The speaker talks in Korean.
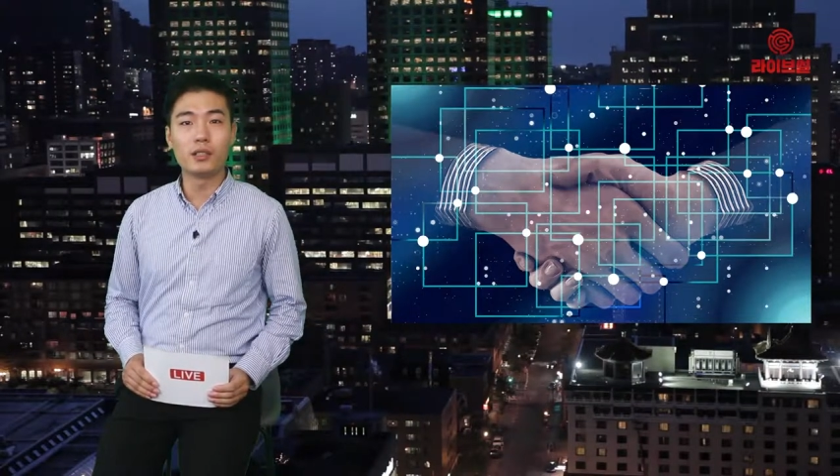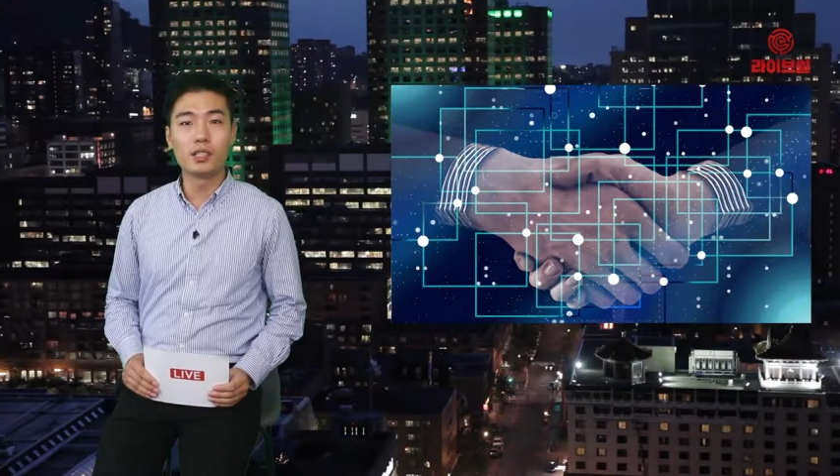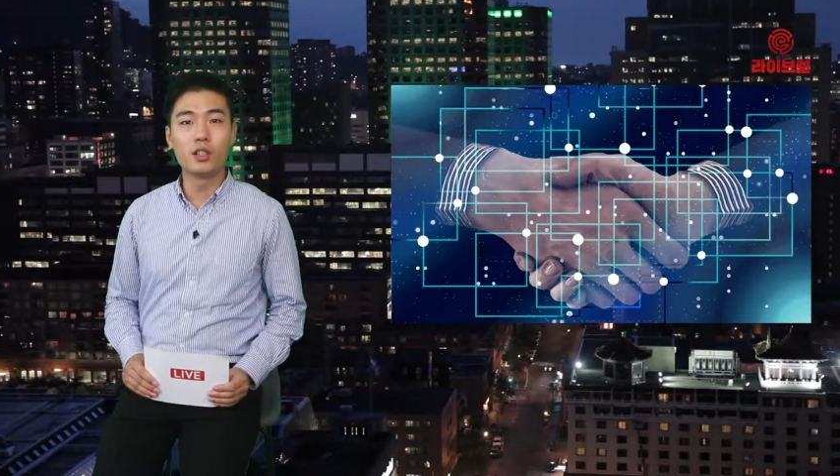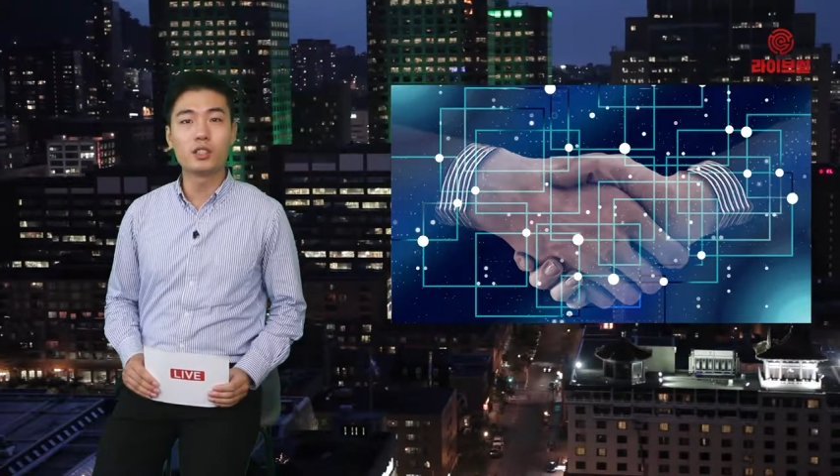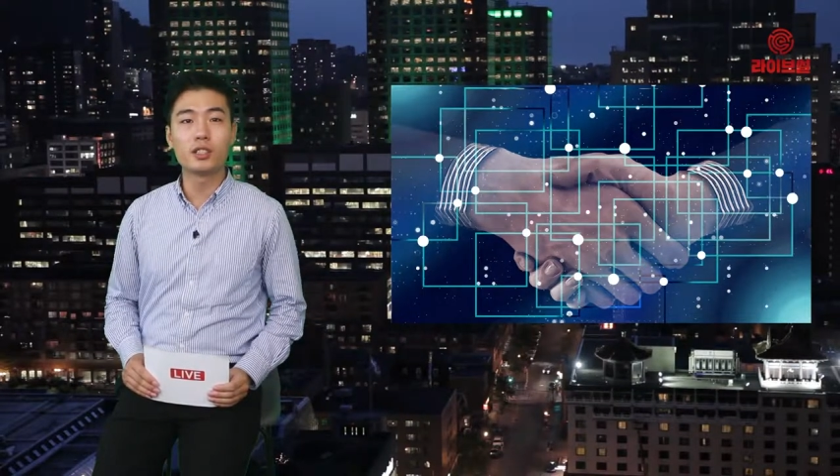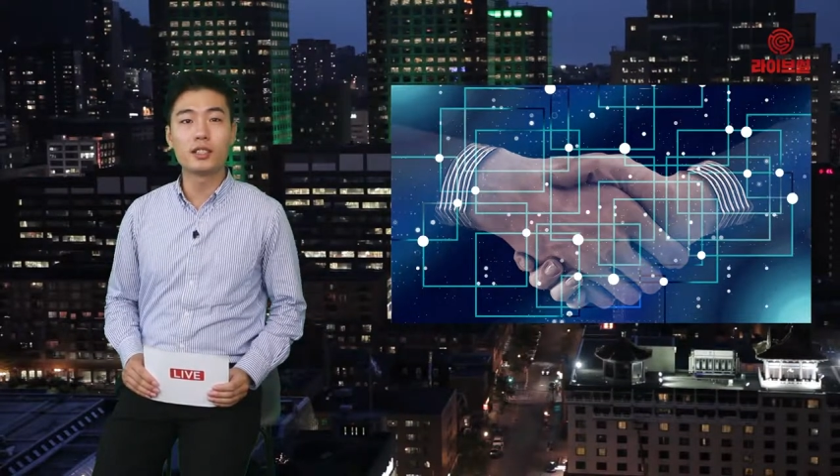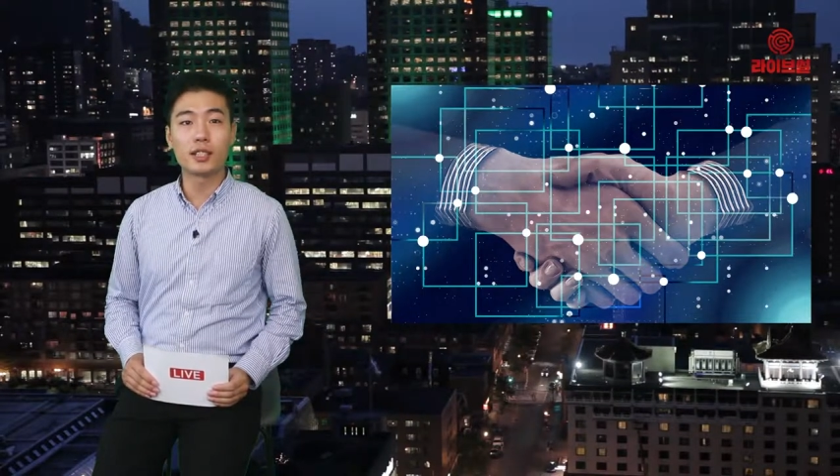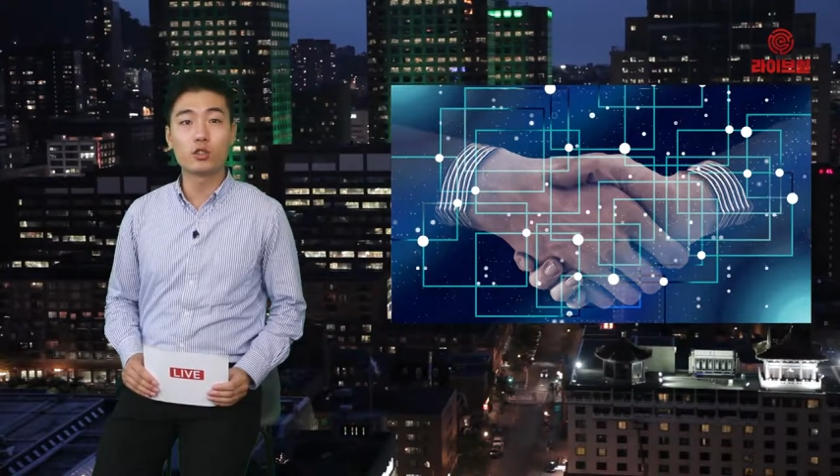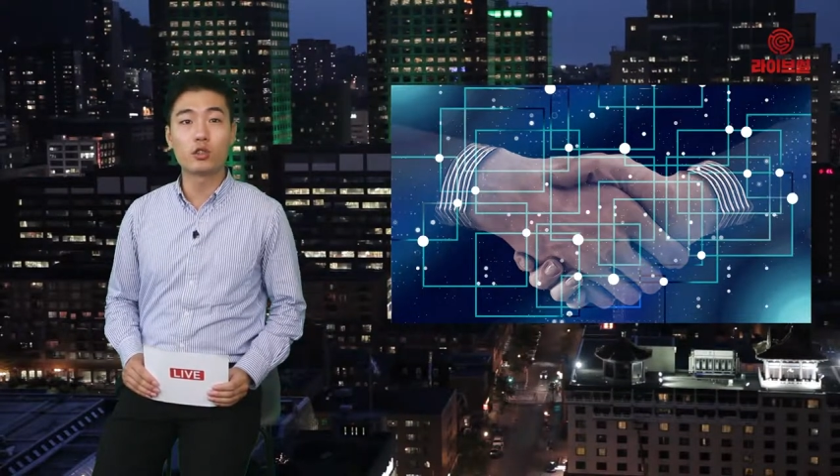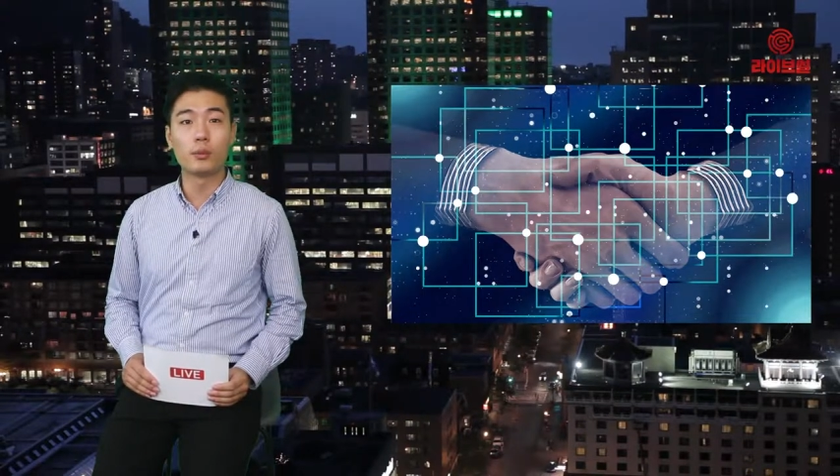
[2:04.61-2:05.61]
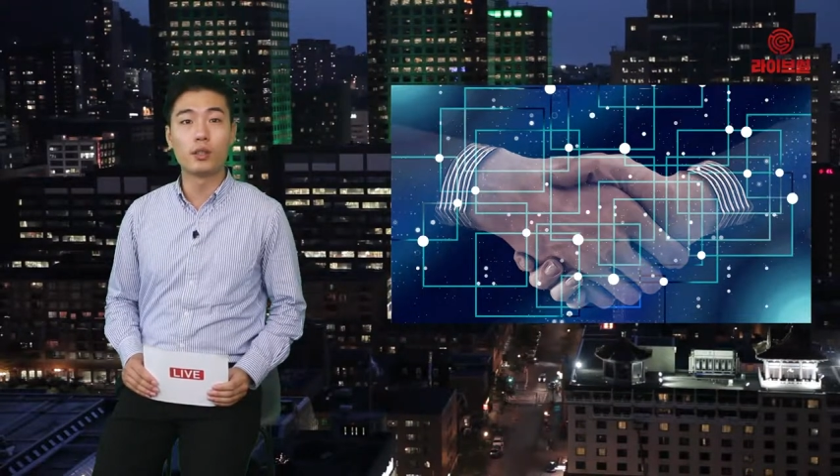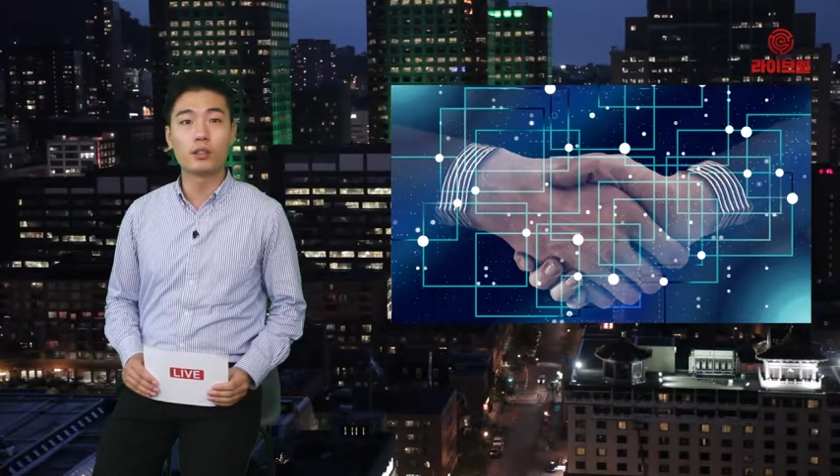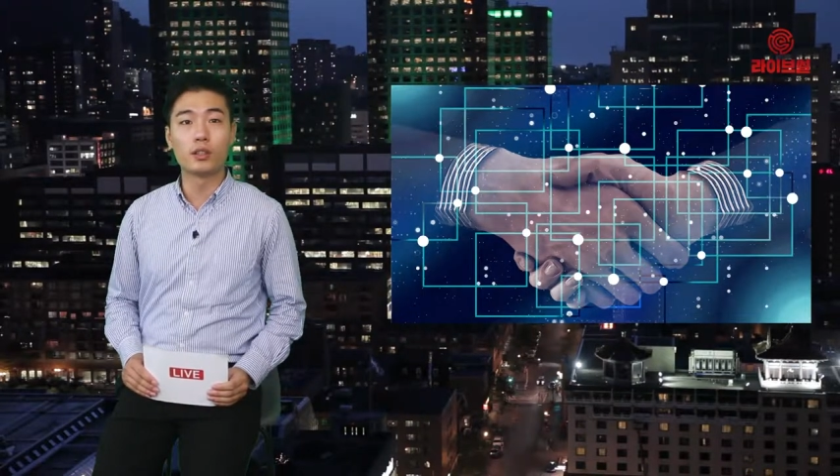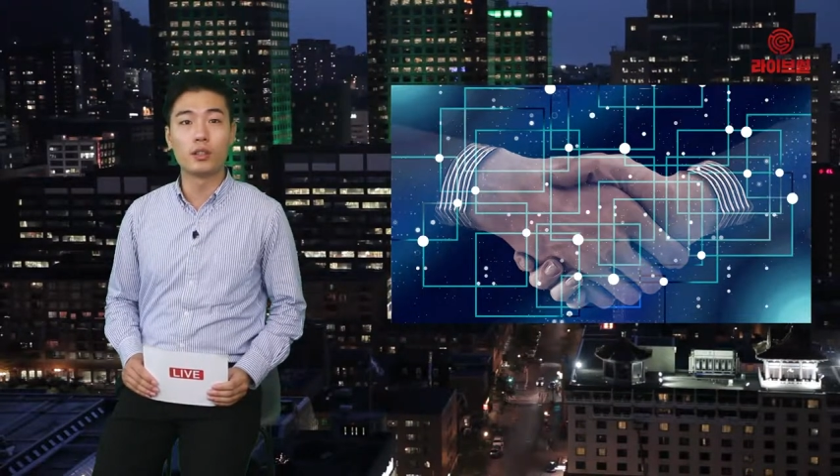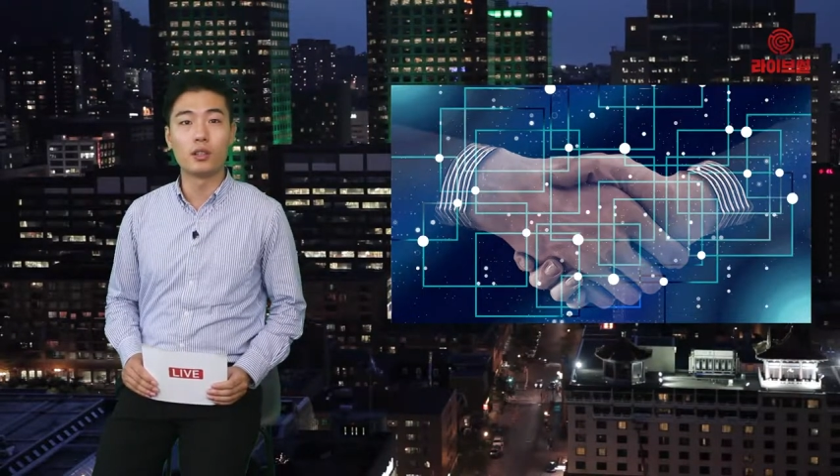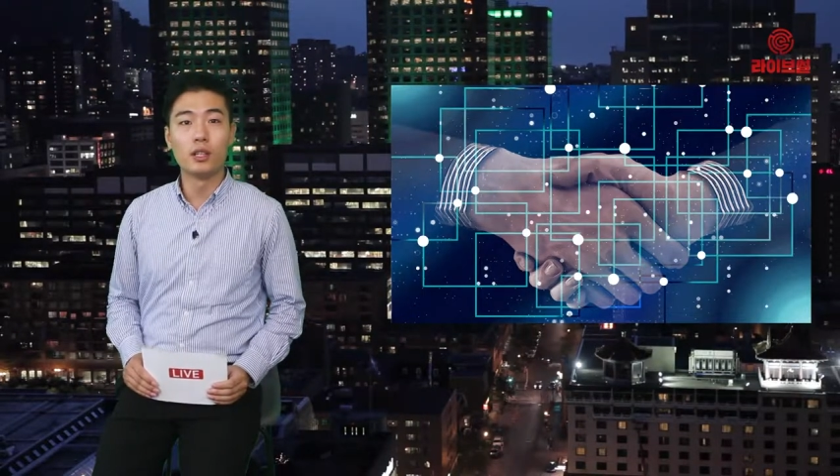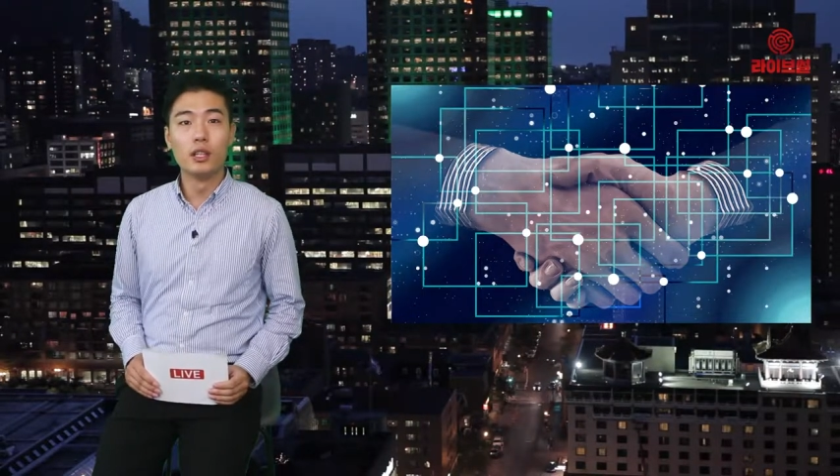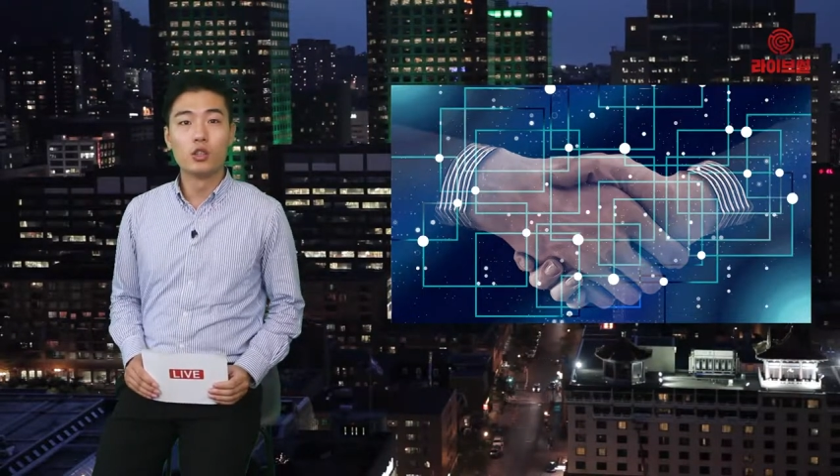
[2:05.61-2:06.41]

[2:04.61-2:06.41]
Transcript: 시너지를 창출하면서